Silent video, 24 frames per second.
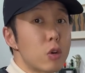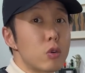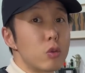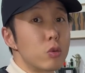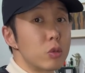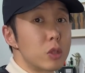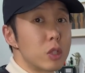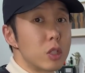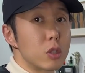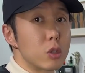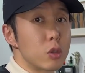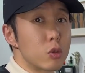
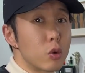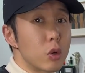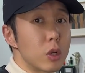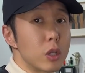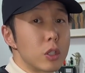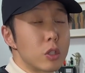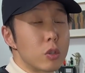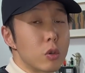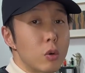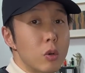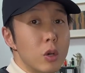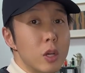GUCCI 做
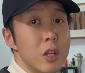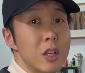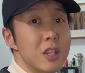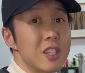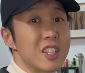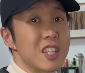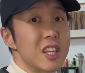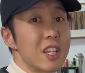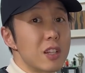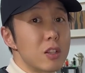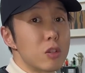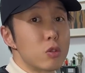那种
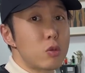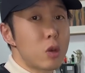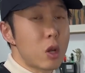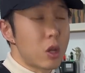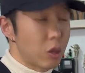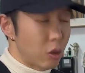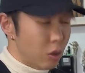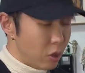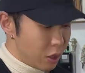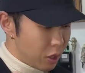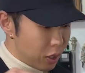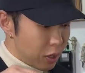鞋子楦
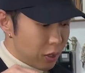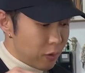头，